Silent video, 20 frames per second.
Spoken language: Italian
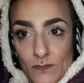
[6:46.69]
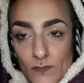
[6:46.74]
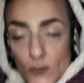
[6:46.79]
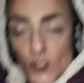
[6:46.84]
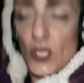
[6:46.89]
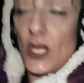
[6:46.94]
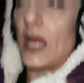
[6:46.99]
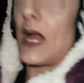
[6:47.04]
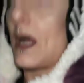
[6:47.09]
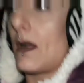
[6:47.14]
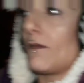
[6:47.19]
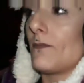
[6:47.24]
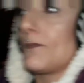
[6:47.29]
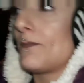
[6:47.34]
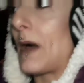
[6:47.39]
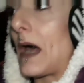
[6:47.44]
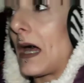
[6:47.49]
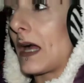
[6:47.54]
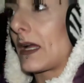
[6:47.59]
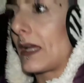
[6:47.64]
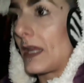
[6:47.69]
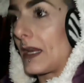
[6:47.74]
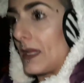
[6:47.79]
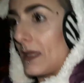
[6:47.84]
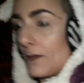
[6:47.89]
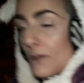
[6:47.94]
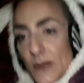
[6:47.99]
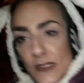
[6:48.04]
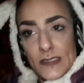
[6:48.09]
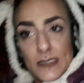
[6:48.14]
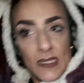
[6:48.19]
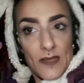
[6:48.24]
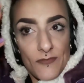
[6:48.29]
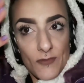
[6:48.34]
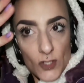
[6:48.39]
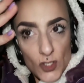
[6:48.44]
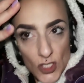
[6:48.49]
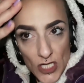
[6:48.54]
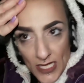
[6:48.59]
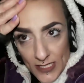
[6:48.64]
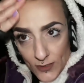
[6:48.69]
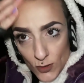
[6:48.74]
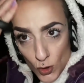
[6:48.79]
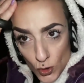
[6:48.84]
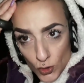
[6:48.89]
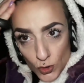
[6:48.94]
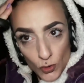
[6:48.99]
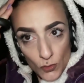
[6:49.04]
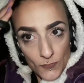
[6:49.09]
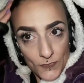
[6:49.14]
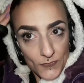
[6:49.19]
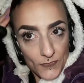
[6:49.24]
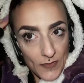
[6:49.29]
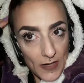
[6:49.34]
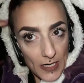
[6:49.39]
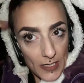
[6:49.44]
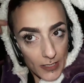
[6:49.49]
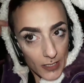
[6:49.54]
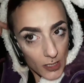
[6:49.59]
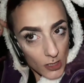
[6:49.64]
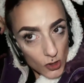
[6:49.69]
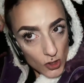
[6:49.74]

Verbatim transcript: Cioè, pancri, mi stai facendo struffare.